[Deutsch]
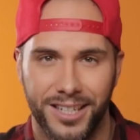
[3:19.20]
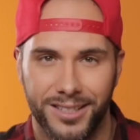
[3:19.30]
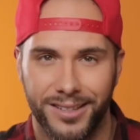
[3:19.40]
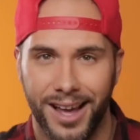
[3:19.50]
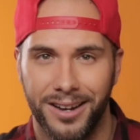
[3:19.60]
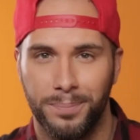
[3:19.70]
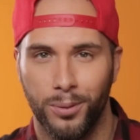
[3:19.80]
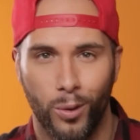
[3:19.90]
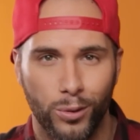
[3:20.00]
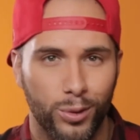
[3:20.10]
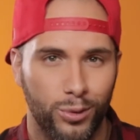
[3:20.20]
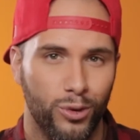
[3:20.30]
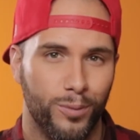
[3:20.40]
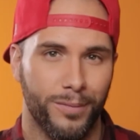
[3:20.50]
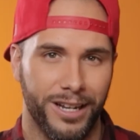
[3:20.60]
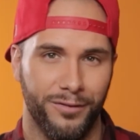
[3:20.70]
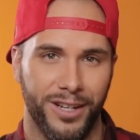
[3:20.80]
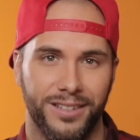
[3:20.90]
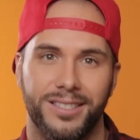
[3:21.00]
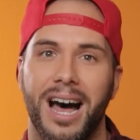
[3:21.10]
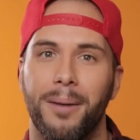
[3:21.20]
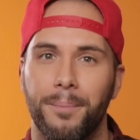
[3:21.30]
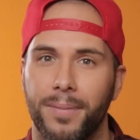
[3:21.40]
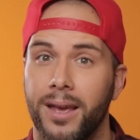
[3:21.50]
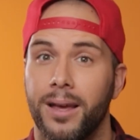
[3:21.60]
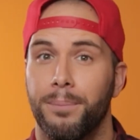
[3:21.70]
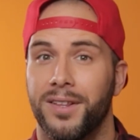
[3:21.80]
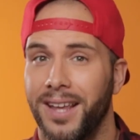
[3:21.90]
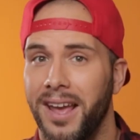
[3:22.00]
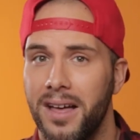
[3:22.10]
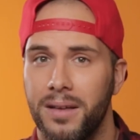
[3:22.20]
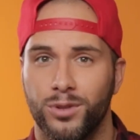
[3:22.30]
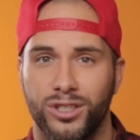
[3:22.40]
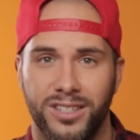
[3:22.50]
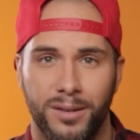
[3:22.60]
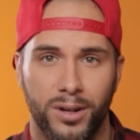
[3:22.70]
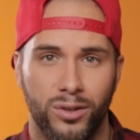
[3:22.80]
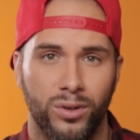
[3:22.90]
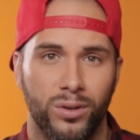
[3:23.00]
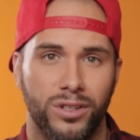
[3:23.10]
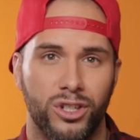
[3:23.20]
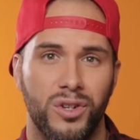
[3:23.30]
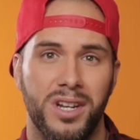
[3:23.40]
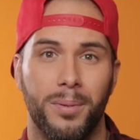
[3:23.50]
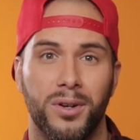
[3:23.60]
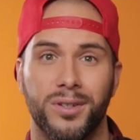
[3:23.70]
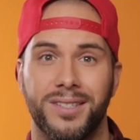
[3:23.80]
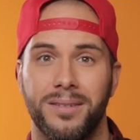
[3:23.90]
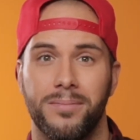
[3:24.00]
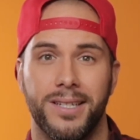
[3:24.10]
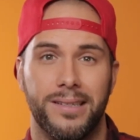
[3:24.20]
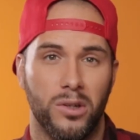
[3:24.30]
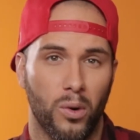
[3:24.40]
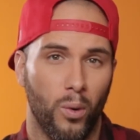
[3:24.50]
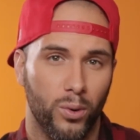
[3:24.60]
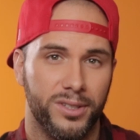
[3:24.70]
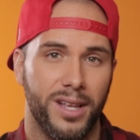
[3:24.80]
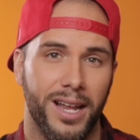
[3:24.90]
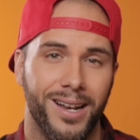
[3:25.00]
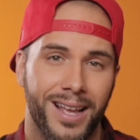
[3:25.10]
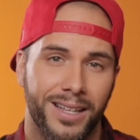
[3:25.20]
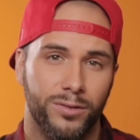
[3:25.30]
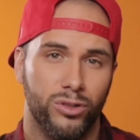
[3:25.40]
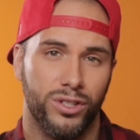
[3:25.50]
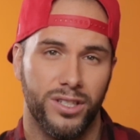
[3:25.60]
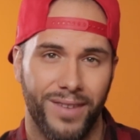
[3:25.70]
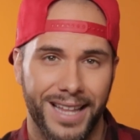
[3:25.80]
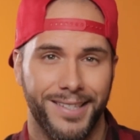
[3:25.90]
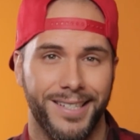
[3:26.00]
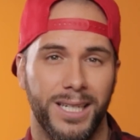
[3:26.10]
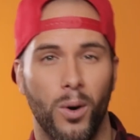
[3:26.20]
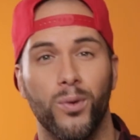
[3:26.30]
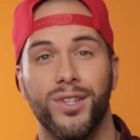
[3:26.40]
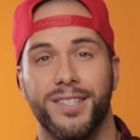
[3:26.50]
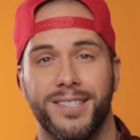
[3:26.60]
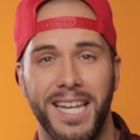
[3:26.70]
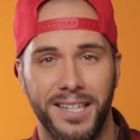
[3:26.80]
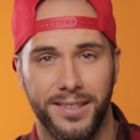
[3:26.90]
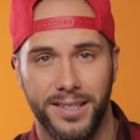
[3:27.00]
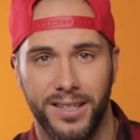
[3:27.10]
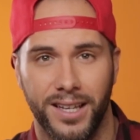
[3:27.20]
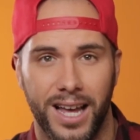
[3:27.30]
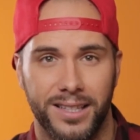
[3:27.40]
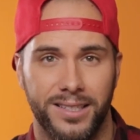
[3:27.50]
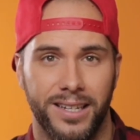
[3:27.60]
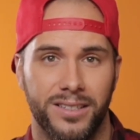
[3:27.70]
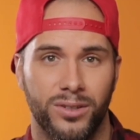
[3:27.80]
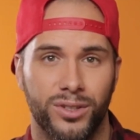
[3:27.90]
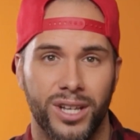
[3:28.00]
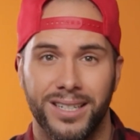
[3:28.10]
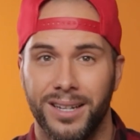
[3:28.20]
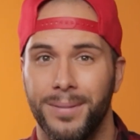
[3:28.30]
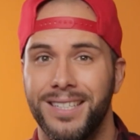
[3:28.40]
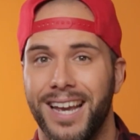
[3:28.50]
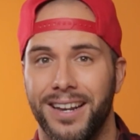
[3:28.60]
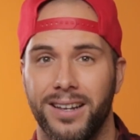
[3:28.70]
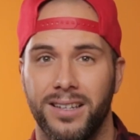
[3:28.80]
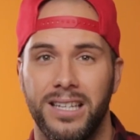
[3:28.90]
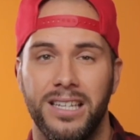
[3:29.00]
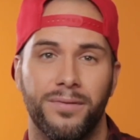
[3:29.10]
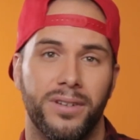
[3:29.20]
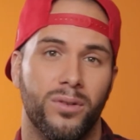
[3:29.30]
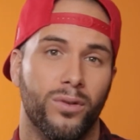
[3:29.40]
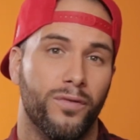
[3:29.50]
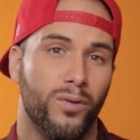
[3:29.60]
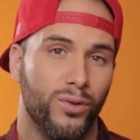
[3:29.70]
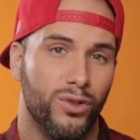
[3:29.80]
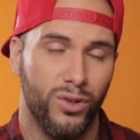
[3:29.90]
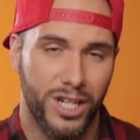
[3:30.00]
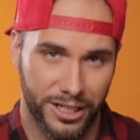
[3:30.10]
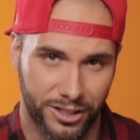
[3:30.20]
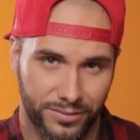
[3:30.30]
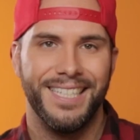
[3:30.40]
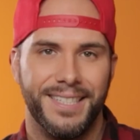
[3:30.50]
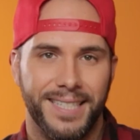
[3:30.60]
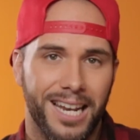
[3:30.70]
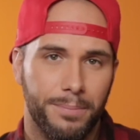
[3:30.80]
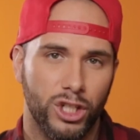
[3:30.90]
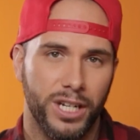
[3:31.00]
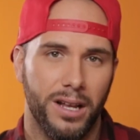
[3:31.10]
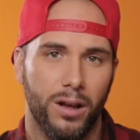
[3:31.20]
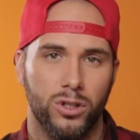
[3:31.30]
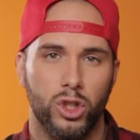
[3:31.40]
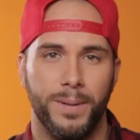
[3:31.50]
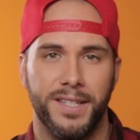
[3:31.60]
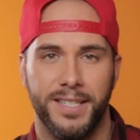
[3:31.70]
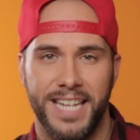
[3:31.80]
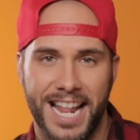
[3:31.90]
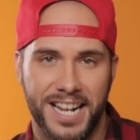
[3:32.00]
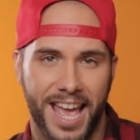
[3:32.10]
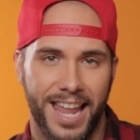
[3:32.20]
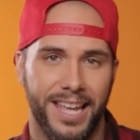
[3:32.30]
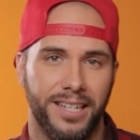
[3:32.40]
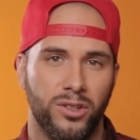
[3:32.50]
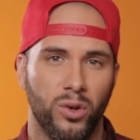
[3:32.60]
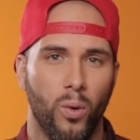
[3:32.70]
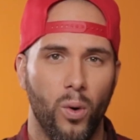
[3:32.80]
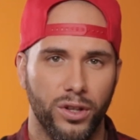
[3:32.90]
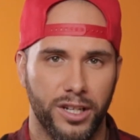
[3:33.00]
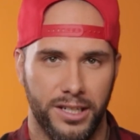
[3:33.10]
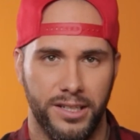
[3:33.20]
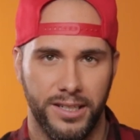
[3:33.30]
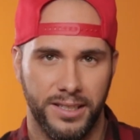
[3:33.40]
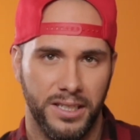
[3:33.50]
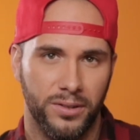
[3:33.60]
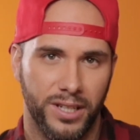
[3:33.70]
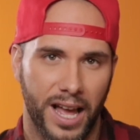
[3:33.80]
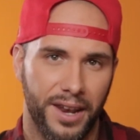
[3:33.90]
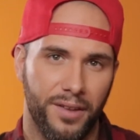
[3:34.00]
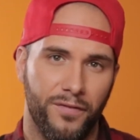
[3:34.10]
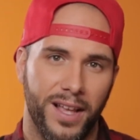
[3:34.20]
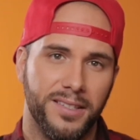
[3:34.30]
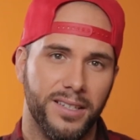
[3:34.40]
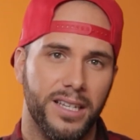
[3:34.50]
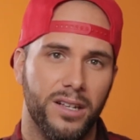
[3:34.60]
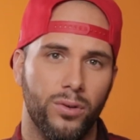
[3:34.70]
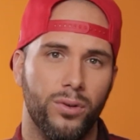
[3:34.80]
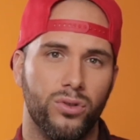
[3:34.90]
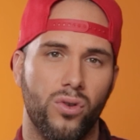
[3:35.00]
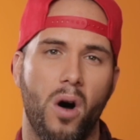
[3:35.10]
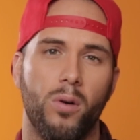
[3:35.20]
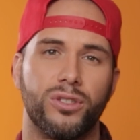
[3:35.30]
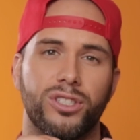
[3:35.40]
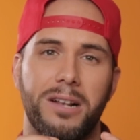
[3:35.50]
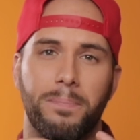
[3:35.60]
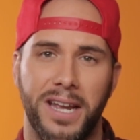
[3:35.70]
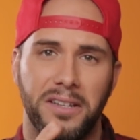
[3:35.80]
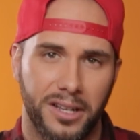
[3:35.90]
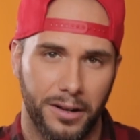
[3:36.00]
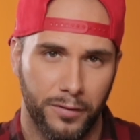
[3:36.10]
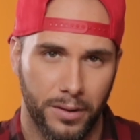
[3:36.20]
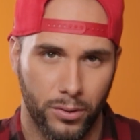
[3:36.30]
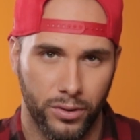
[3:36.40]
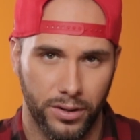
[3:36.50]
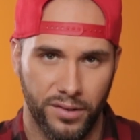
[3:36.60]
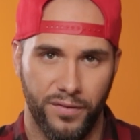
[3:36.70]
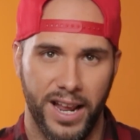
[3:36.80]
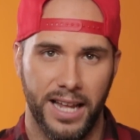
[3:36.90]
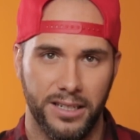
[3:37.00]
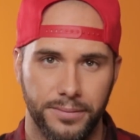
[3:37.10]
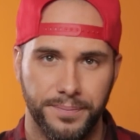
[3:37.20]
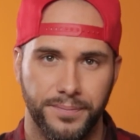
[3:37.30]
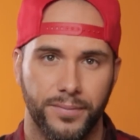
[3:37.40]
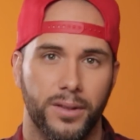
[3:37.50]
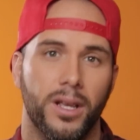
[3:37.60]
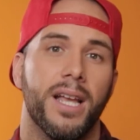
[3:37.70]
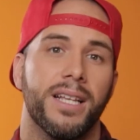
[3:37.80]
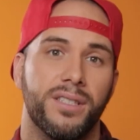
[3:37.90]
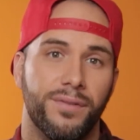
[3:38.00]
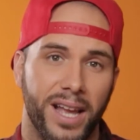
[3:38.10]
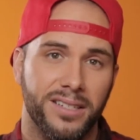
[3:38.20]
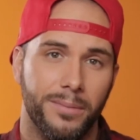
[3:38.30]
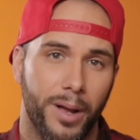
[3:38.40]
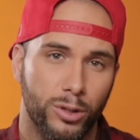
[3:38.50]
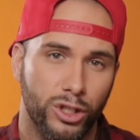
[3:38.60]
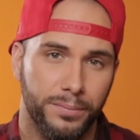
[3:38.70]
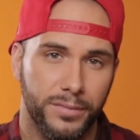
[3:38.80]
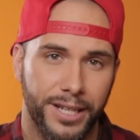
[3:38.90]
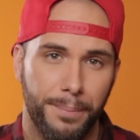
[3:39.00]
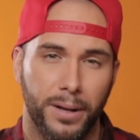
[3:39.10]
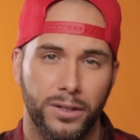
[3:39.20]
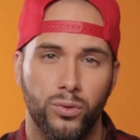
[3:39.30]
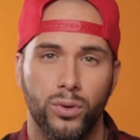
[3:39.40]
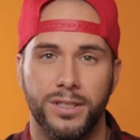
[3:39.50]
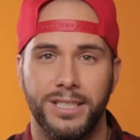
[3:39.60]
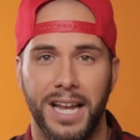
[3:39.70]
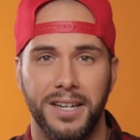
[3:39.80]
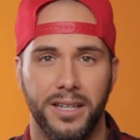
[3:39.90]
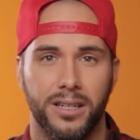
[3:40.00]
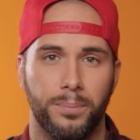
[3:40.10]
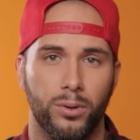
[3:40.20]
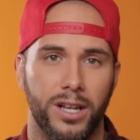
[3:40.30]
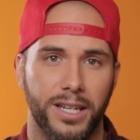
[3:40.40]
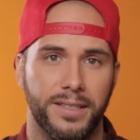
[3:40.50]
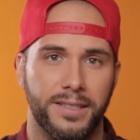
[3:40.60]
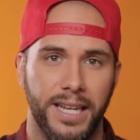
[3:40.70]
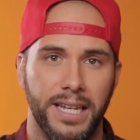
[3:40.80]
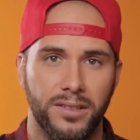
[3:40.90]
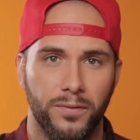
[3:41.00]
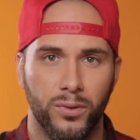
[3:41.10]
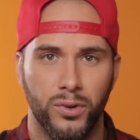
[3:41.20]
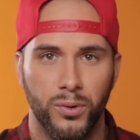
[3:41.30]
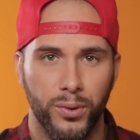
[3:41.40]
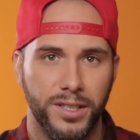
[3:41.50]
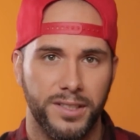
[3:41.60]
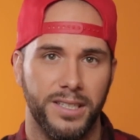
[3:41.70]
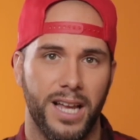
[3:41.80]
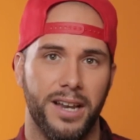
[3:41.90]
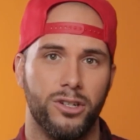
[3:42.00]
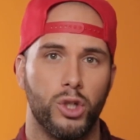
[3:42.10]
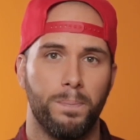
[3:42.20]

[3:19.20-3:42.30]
die jetzt einen Prototypen entwickelt haben. Bisher muss der Temperaturunterschied aber noch ziemlich groß sein, zwischen 20 und 60 Grad Celsius, damit die Energiegewinnung funktioniert. Die Zelle besteht aus speziellen Elektroden, die durch eine wässrige Lösung aus Salpeter verbunden werden. Sie wechseln bei bestimmten Temperaturen dann ihre Polarität, wodurch sich eine